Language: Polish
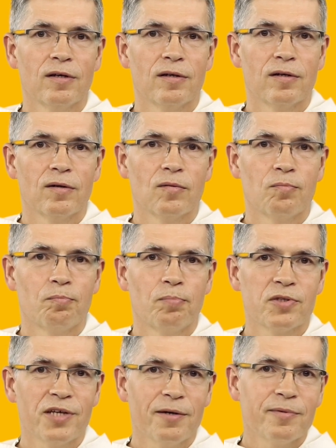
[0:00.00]
e,
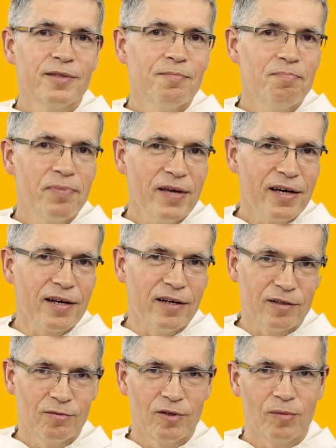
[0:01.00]
po całym tym
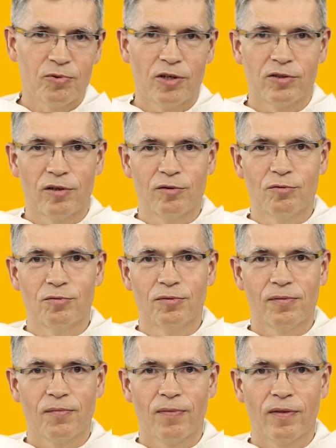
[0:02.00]
piekle, które przeszedł,
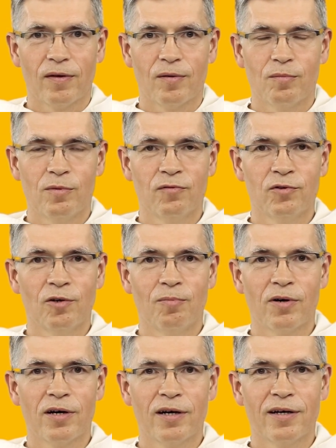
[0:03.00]
mówi do
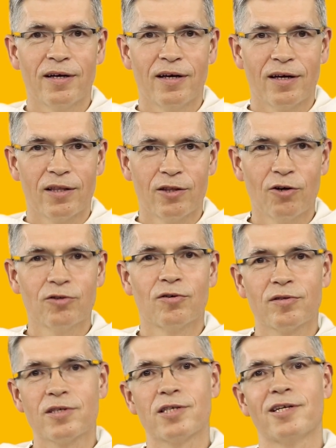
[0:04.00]
Boga:
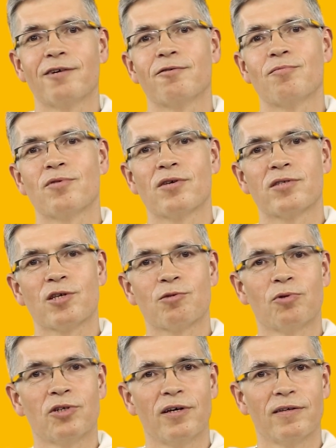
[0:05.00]
Dotąd znałem Cię ze
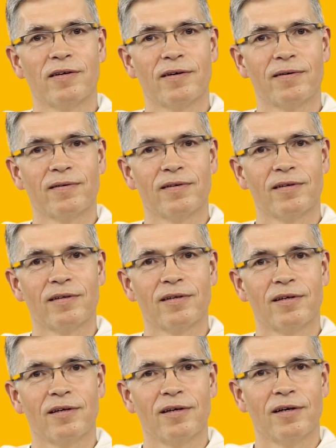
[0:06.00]
słyszenia,
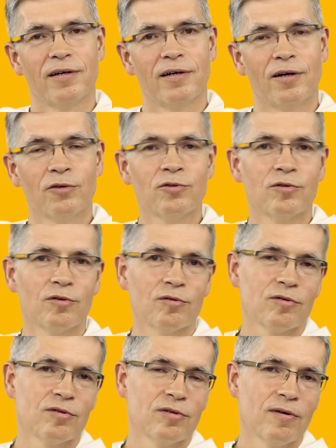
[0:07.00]
a
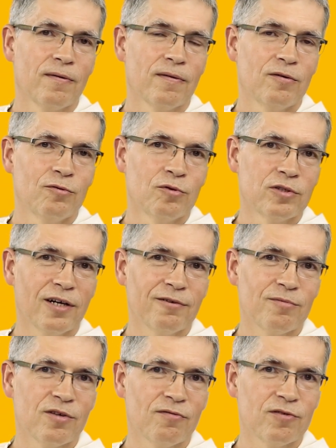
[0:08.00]
odtąd
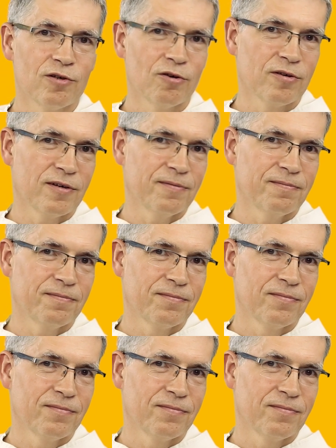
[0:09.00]
ujrzałem Cię wzrokiem.